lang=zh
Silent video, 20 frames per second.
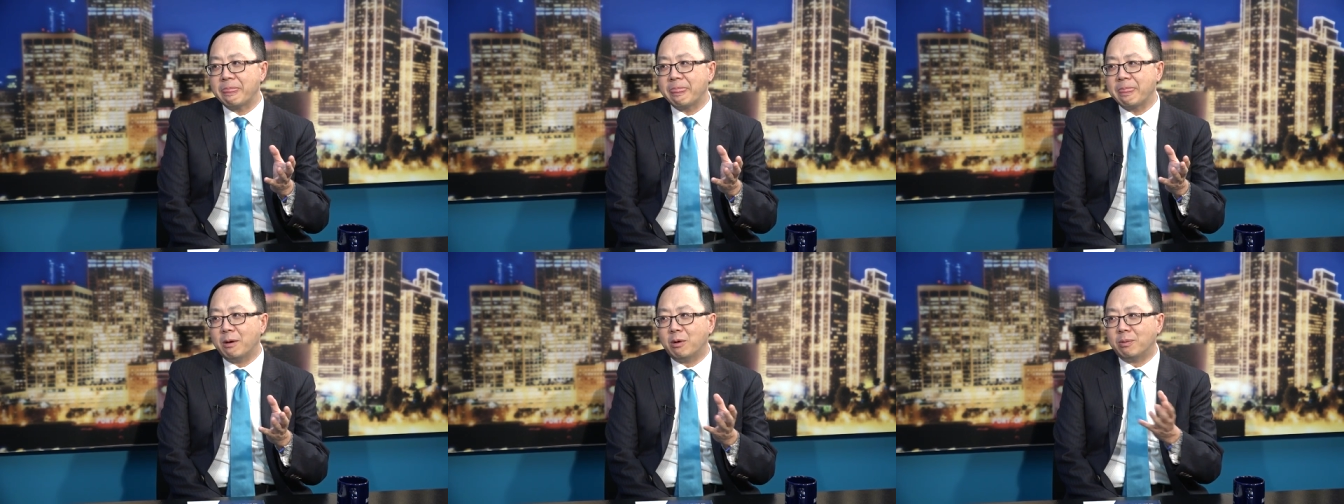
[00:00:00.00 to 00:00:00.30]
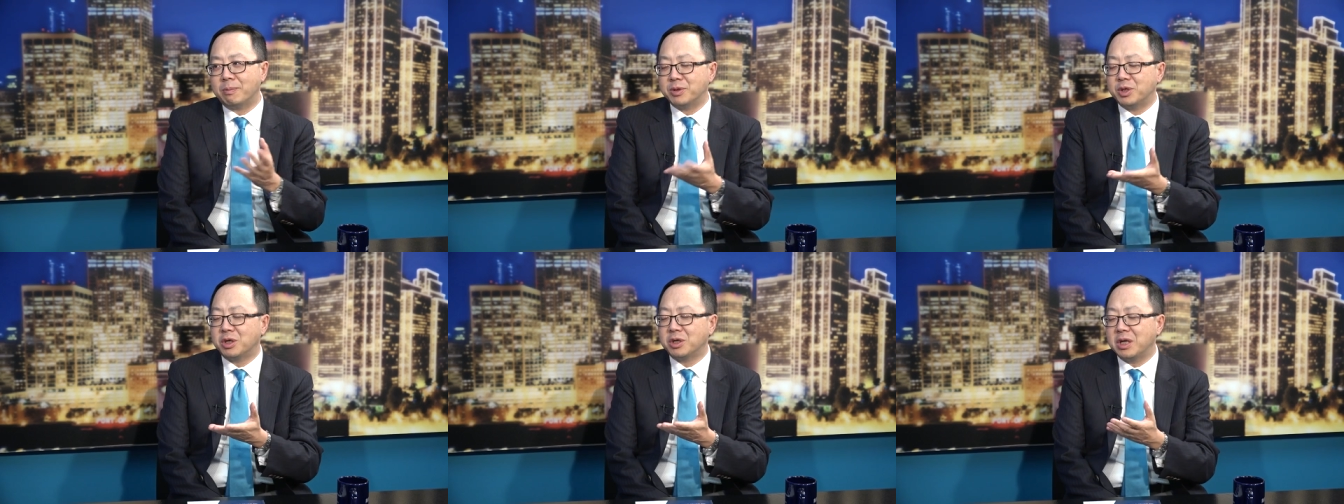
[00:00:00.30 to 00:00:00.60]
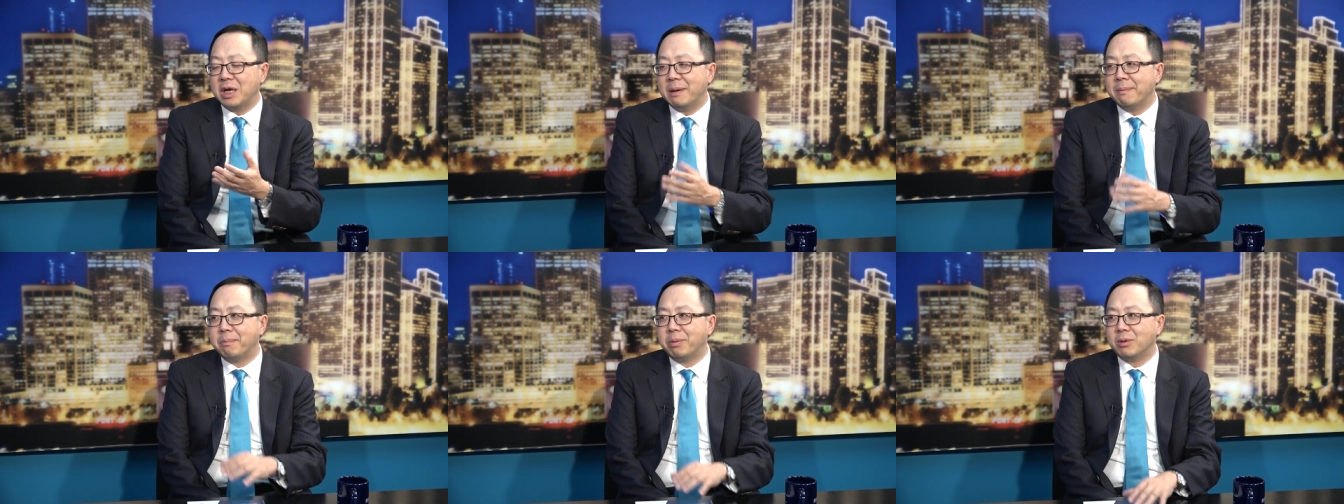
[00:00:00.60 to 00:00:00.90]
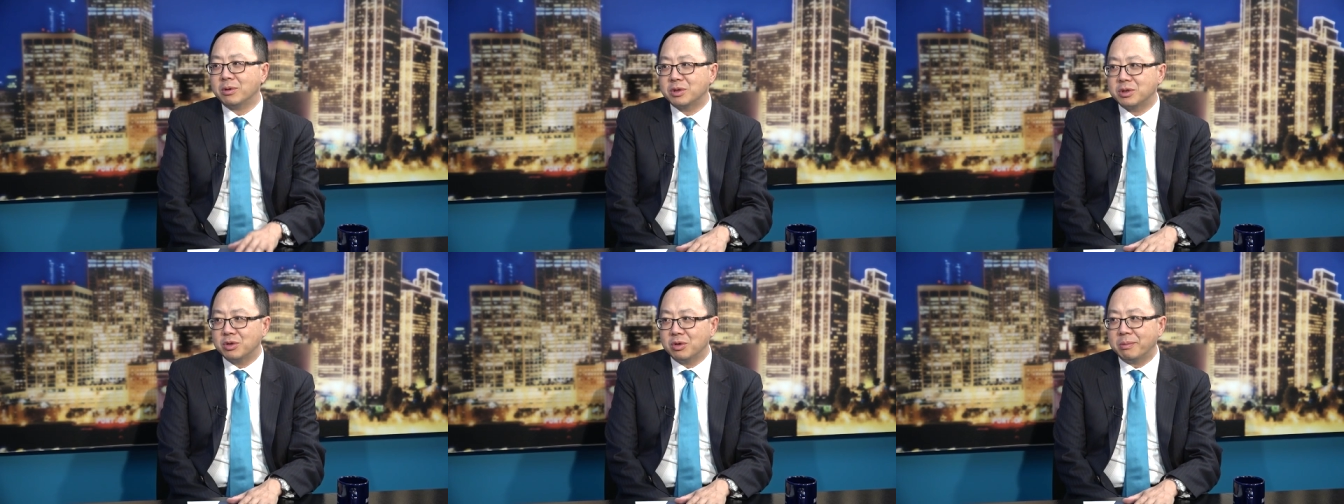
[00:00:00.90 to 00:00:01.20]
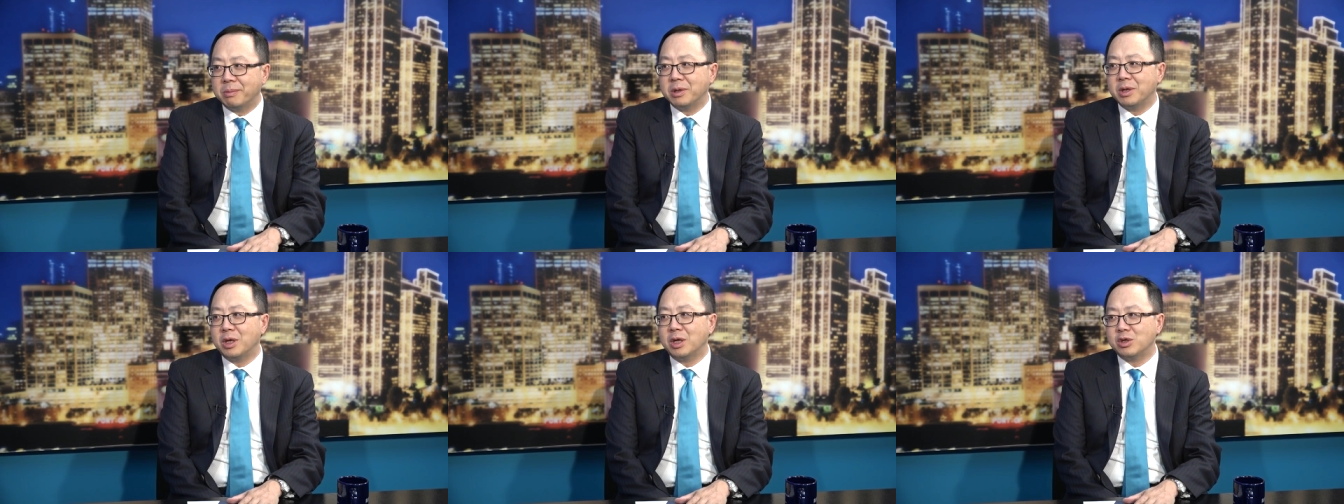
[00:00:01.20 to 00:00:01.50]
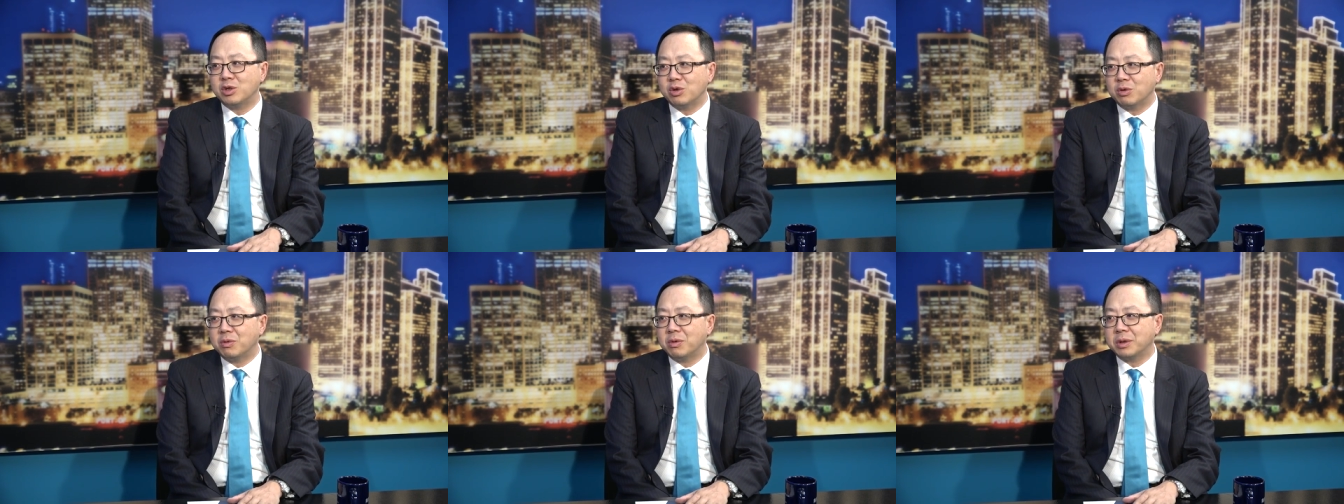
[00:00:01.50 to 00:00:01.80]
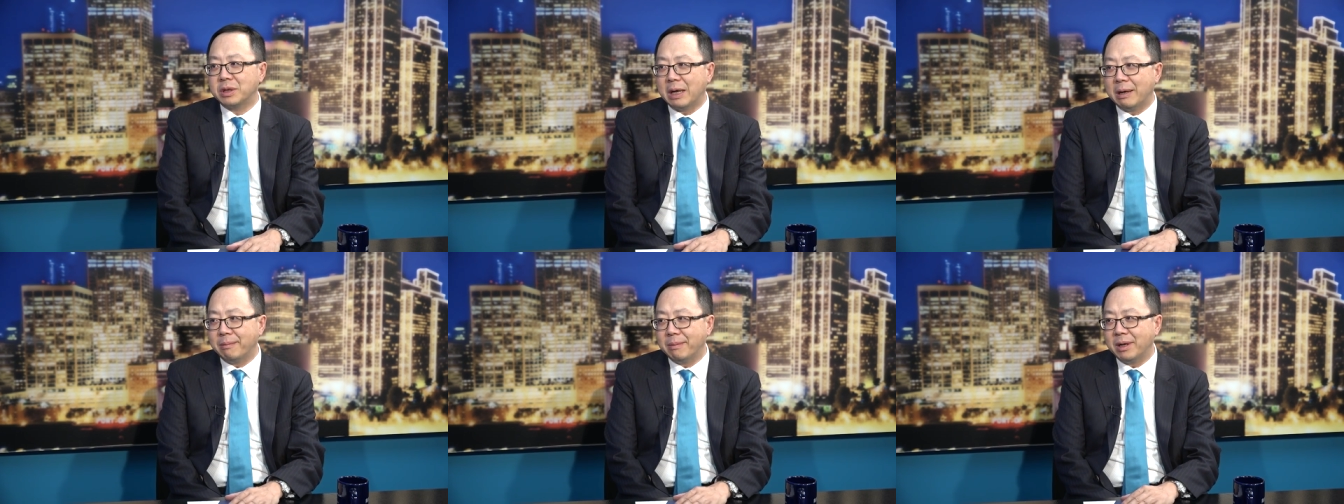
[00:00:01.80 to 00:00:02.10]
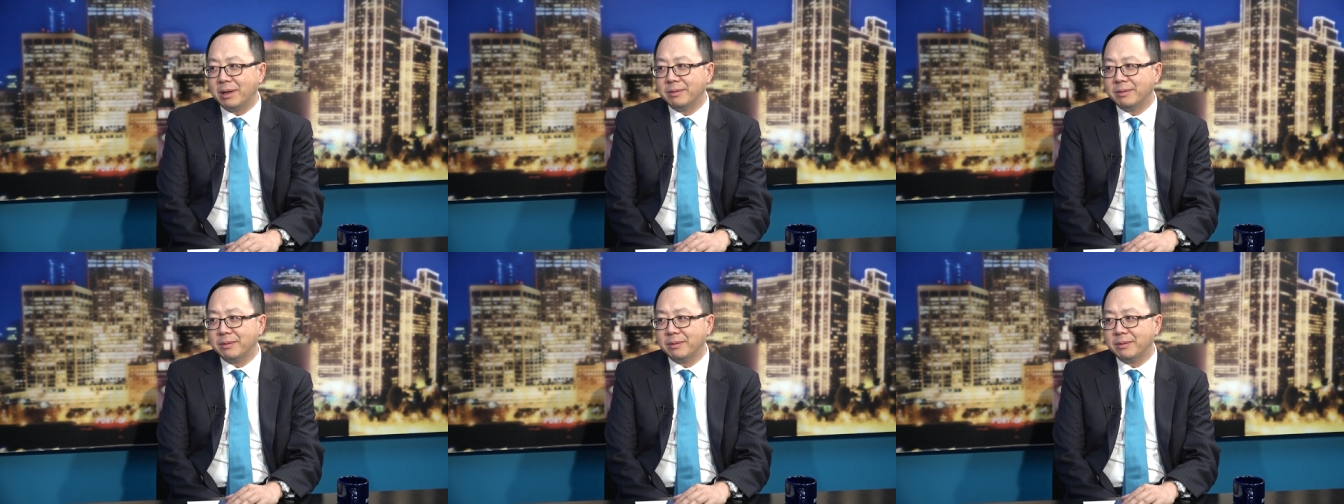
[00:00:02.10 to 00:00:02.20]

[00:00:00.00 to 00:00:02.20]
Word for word: 我不知道严博士有没有研究过大麻。